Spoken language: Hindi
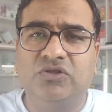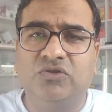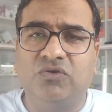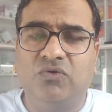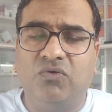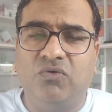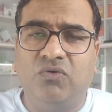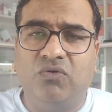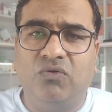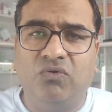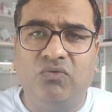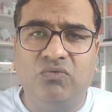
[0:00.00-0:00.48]

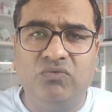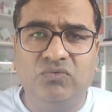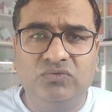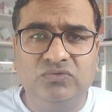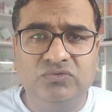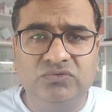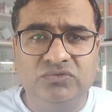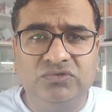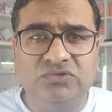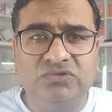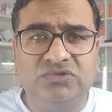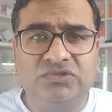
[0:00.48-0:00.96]
तो
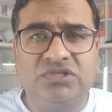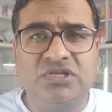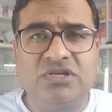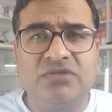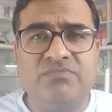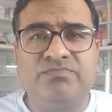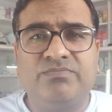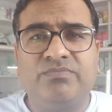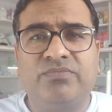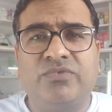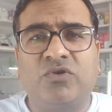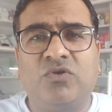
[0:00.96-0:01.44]
उस
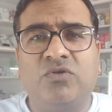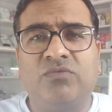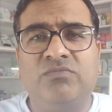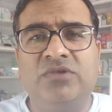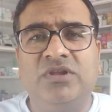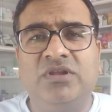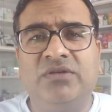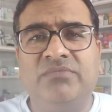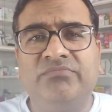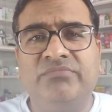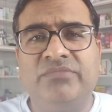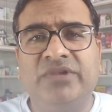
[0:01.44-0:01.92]
सब
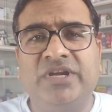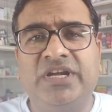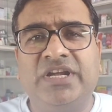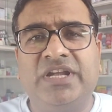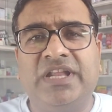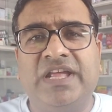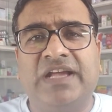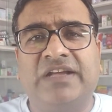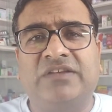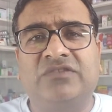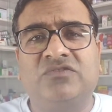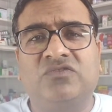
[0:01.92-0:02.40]
प्रॉब्लम में
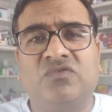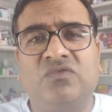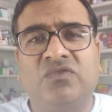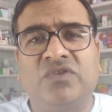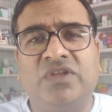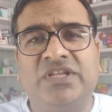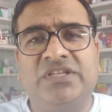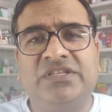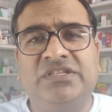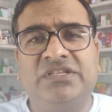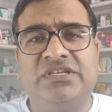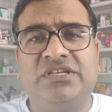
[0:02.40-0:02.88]

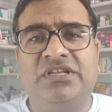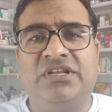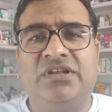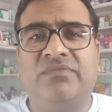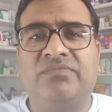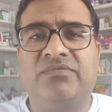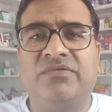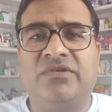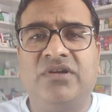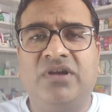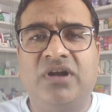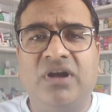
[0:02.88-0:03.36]
डेक्सोरेन
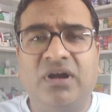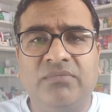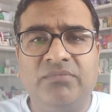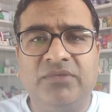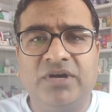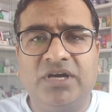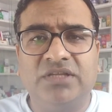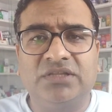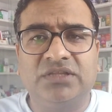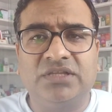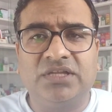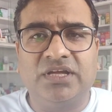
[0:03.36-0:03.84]
सिरप काम
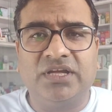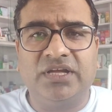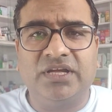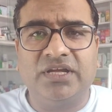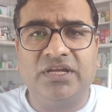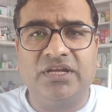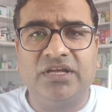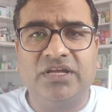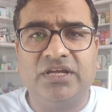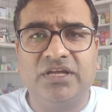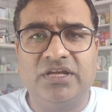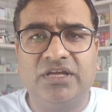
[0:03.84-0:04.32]
आता
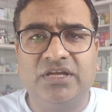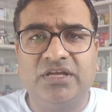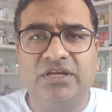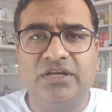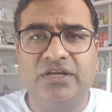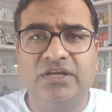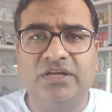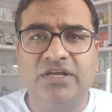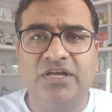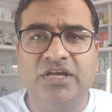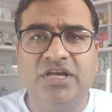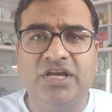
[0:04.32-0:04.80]
है
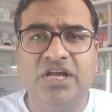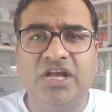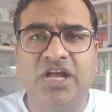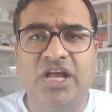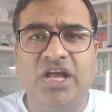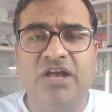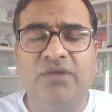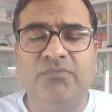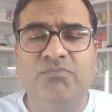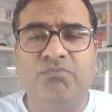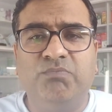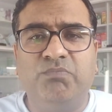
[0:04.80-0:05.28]

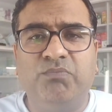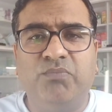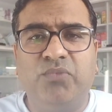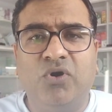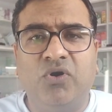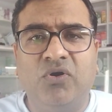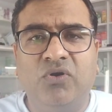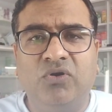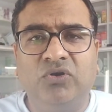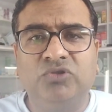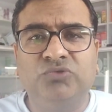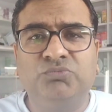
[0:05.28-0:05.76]

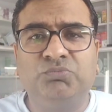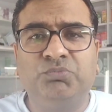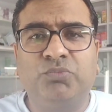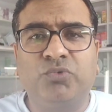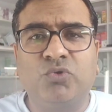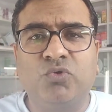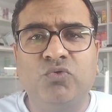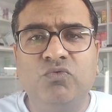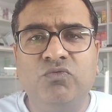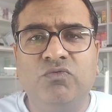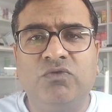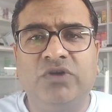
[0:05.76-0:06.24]
बहुत
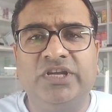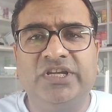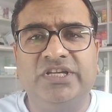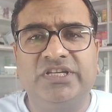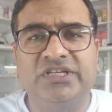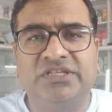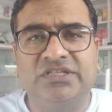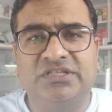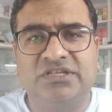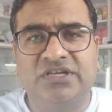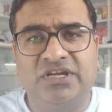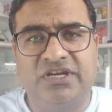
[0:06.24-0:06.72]
प्रूवन
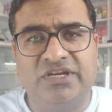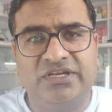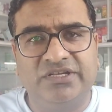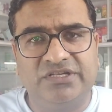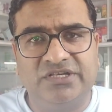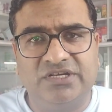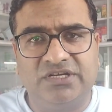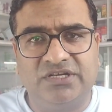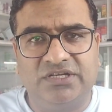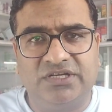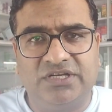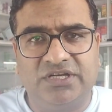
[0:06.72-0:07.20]
इसका
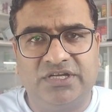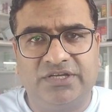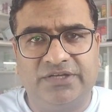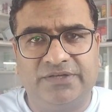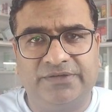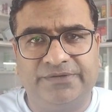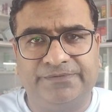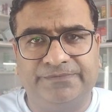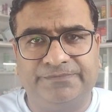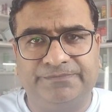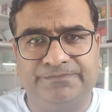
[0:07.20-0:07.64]
रिजल्ट है